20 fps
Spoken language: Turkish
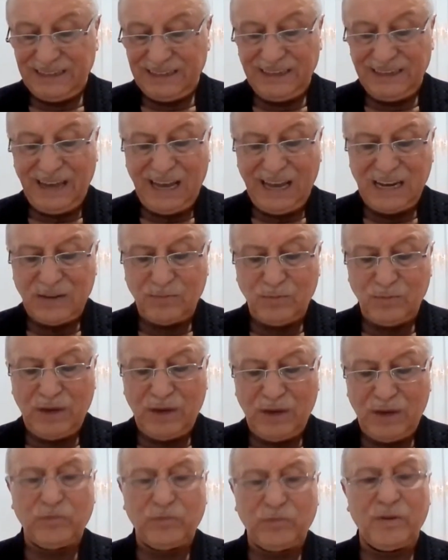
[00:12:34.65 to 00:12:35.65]
yani
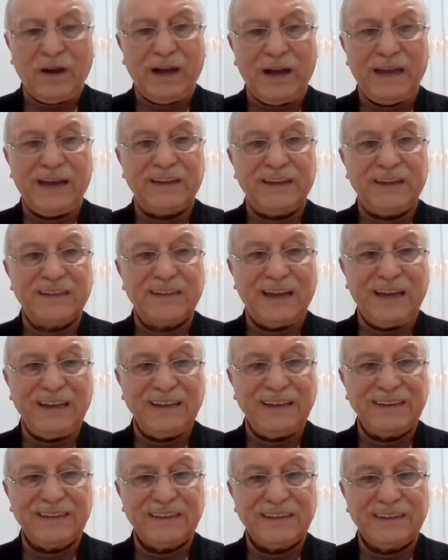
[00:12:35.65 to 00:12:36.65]
mevt ve hayata,
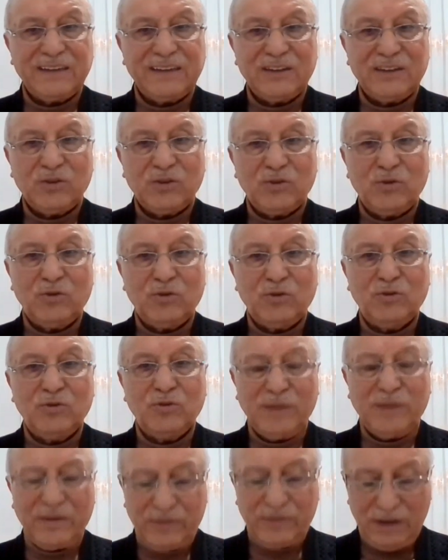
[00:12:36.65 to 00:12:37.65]

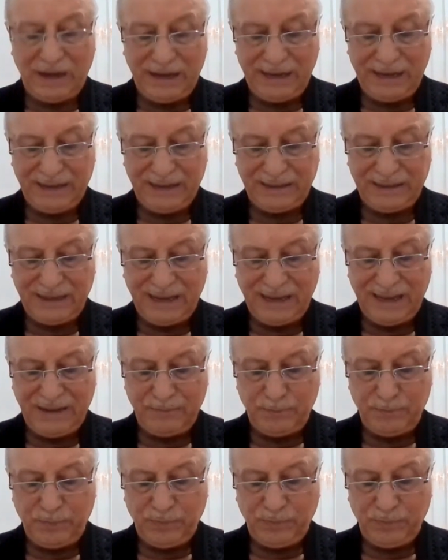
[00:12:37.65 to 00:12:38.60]
ölüme ve hayata,